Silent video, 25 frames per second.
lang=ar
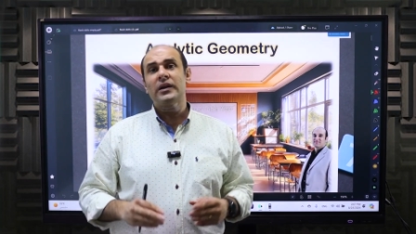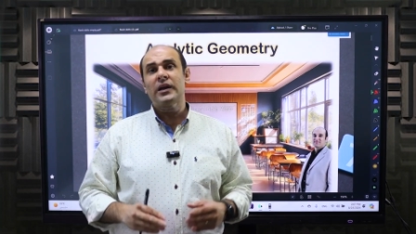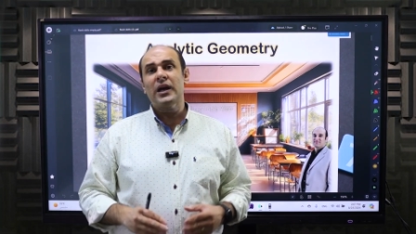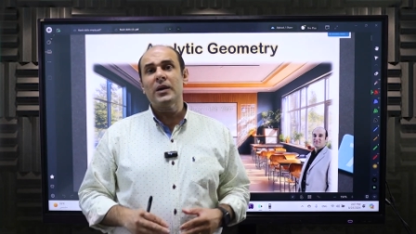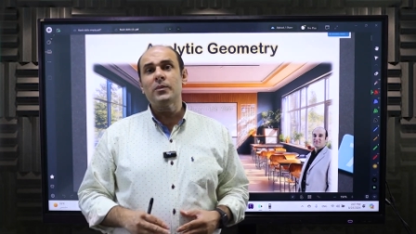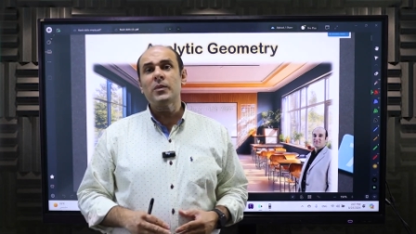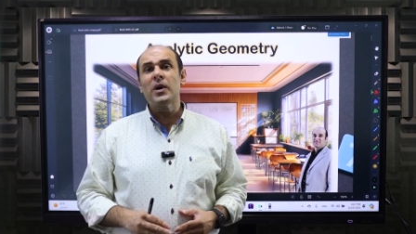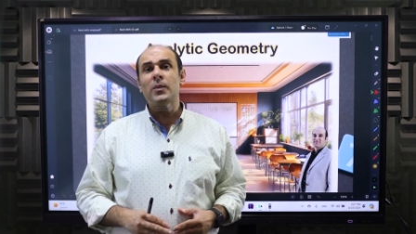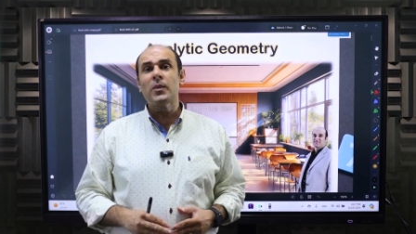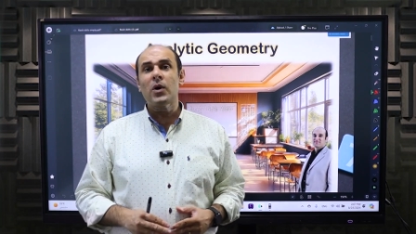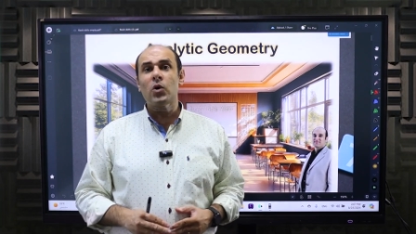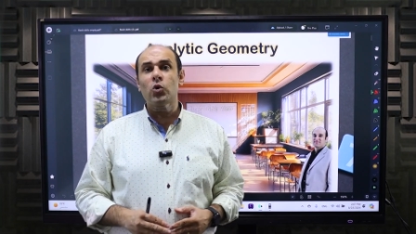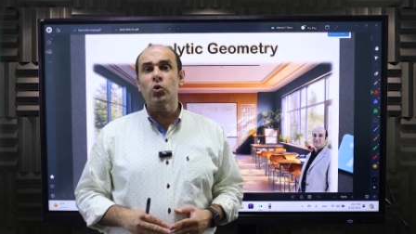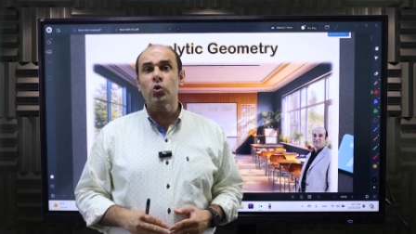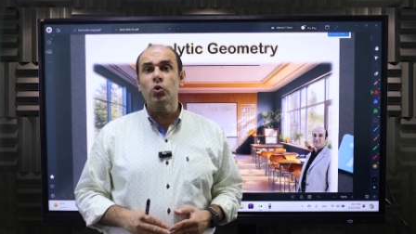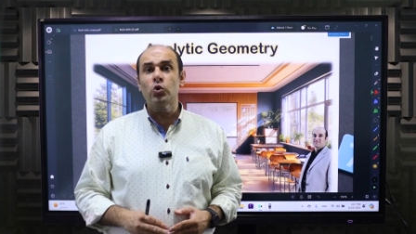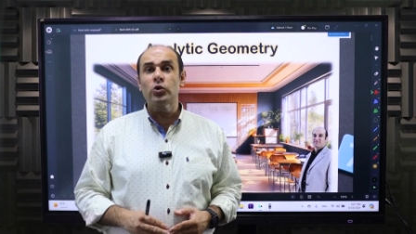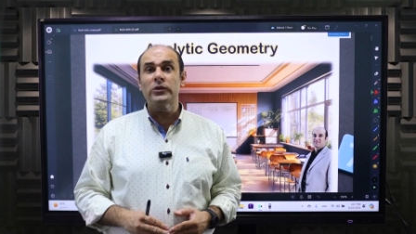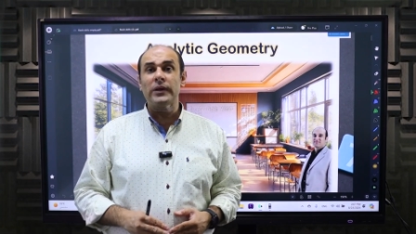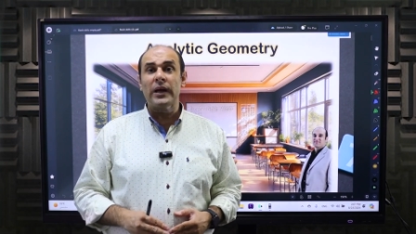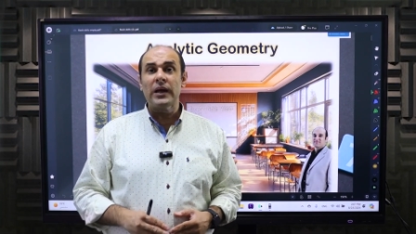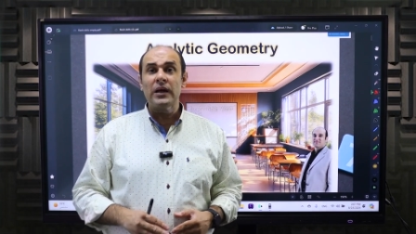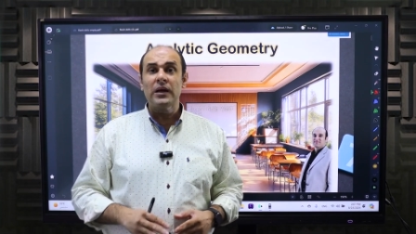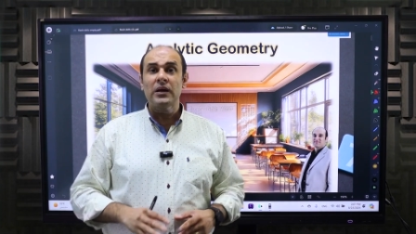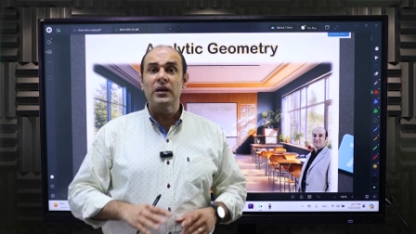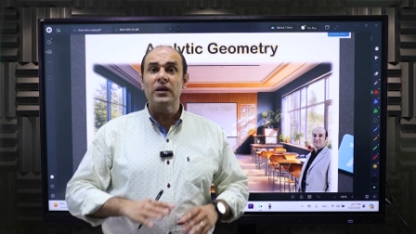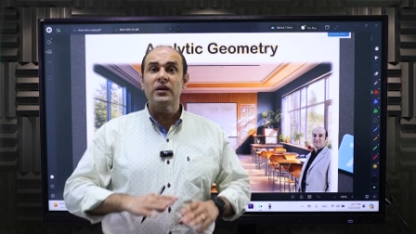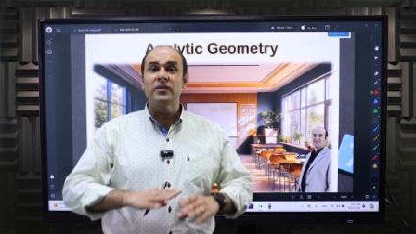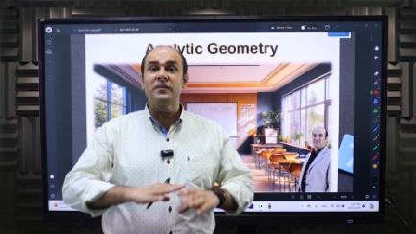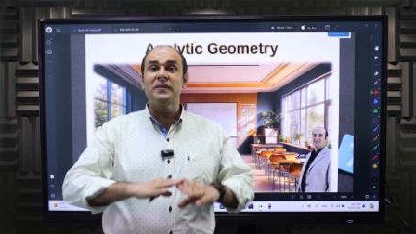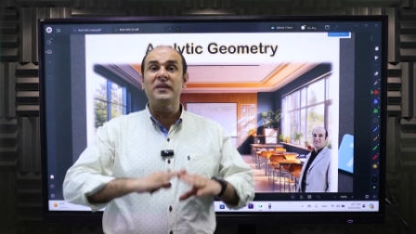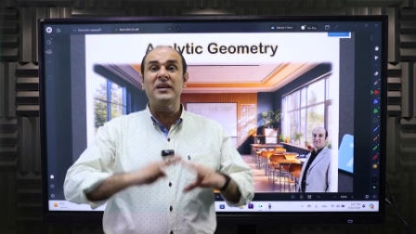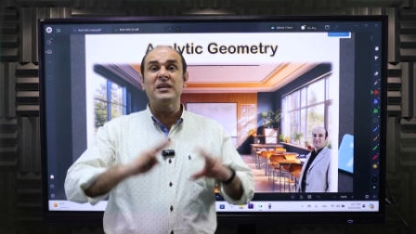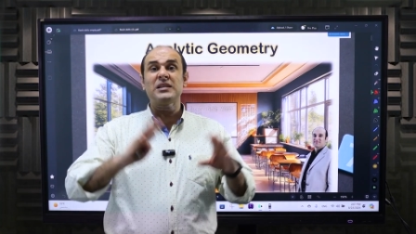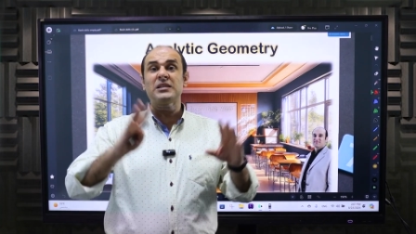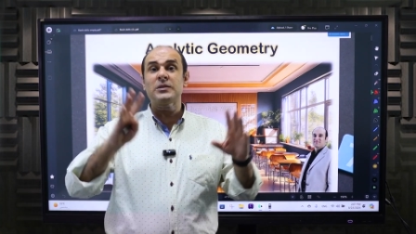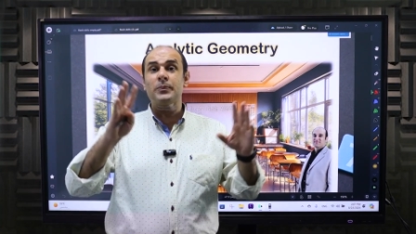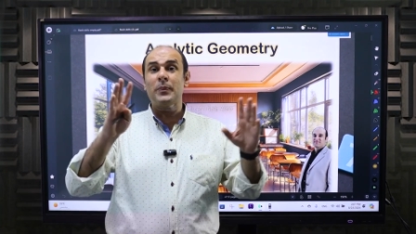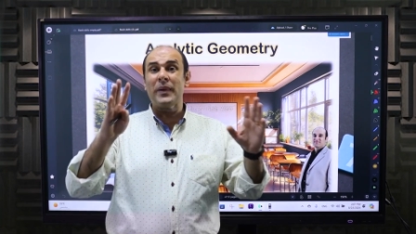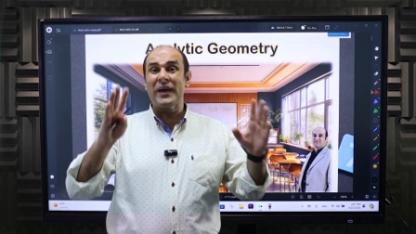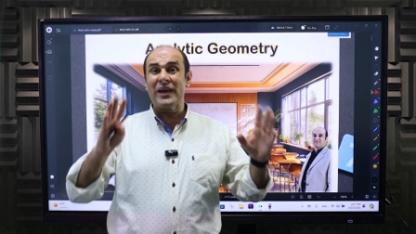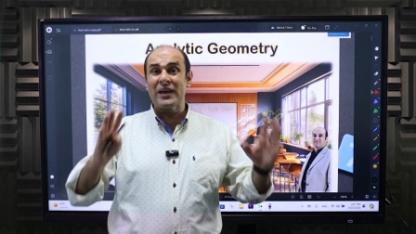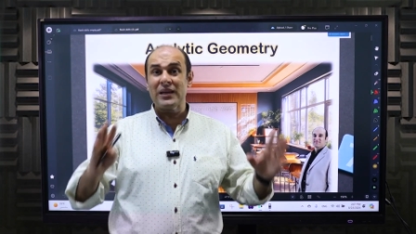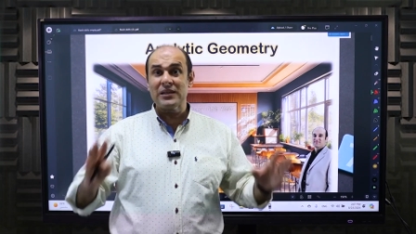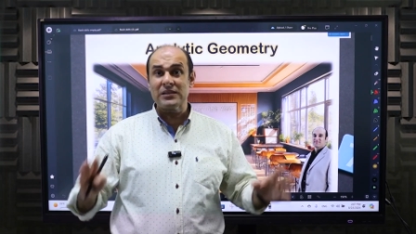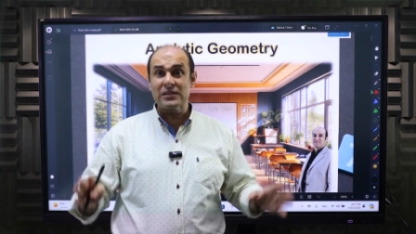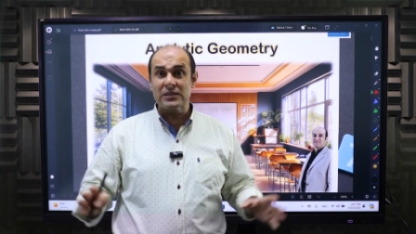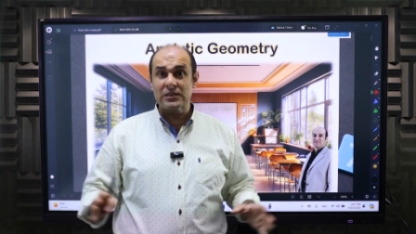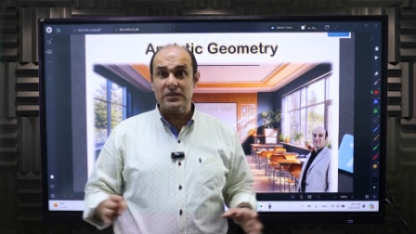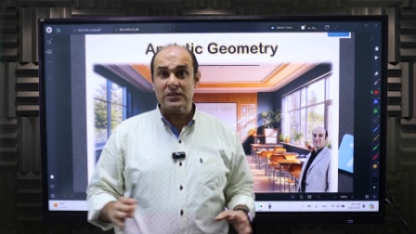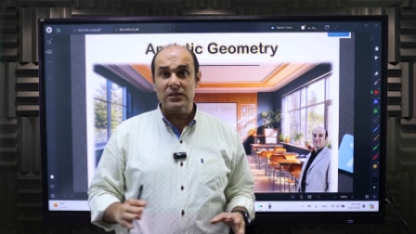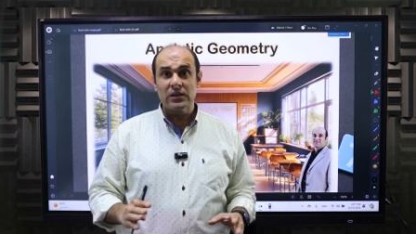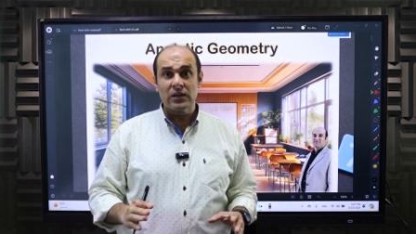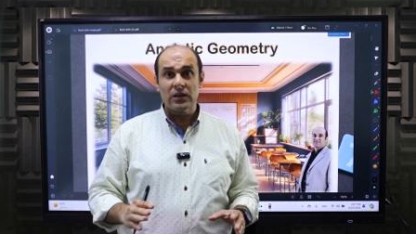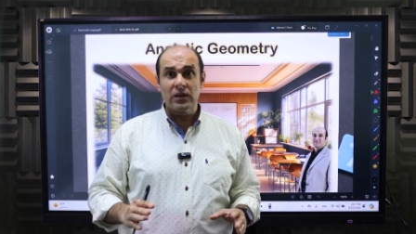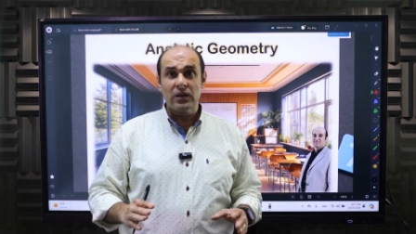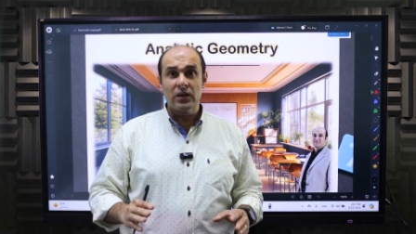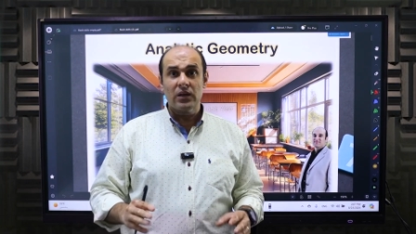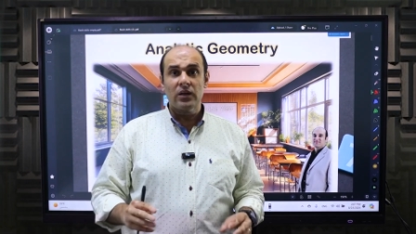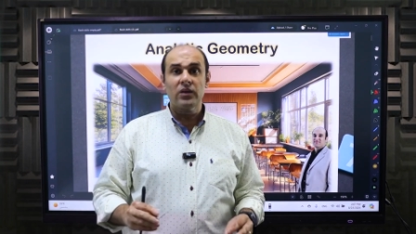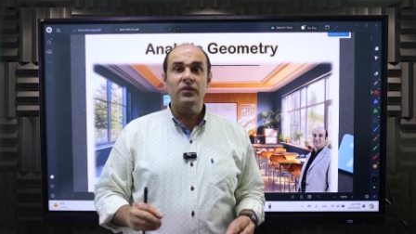يا اما موجوده في السبيس